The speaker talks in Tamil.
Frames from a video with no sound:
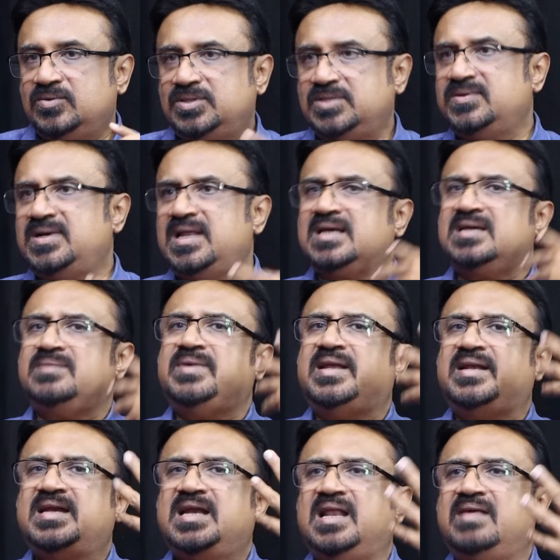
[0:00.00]
குத்துவிளக்கும்
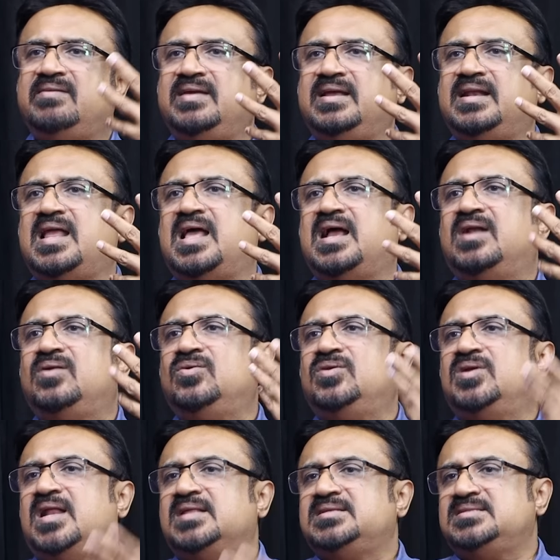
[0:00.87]
ஏற்கனவே நாங்கள்
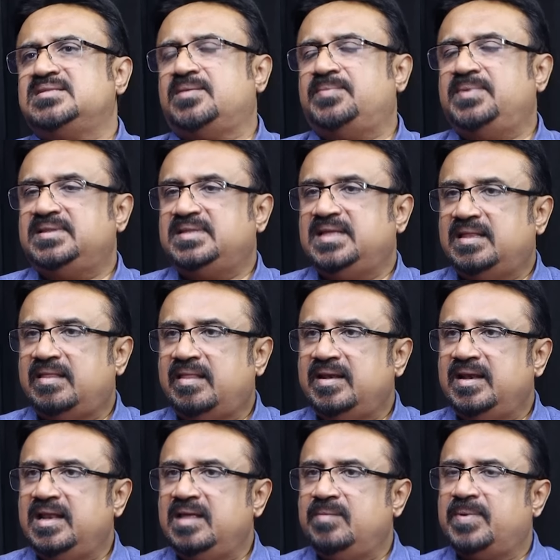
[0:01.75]
உள்ளூராட்சி சபை
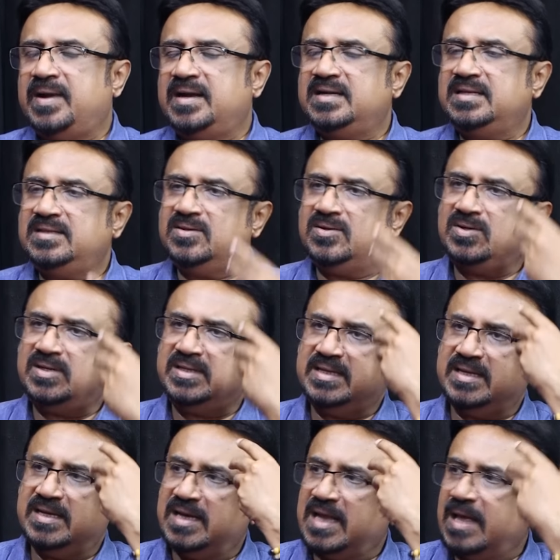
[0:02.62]
தேர்தலிலே பட்டி தொட்டி
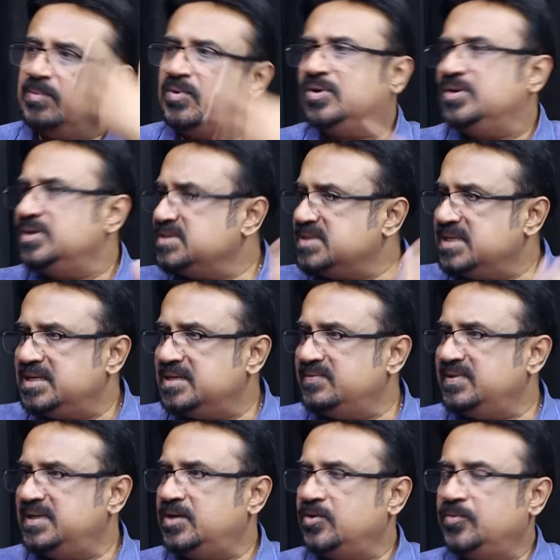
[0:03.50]
எல்லாம் கொண்டு
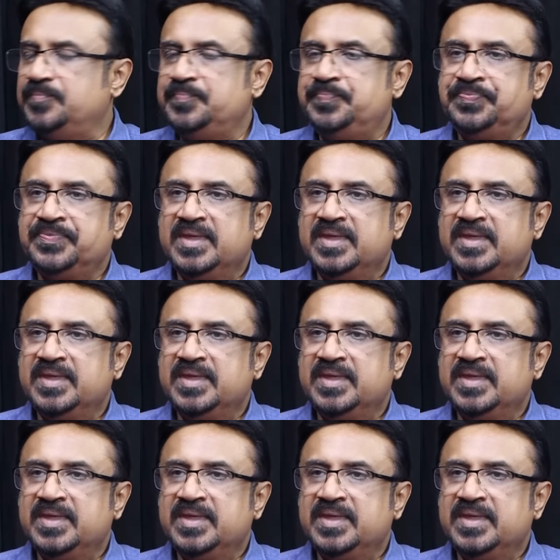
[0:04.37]
சென்று விட்டோம்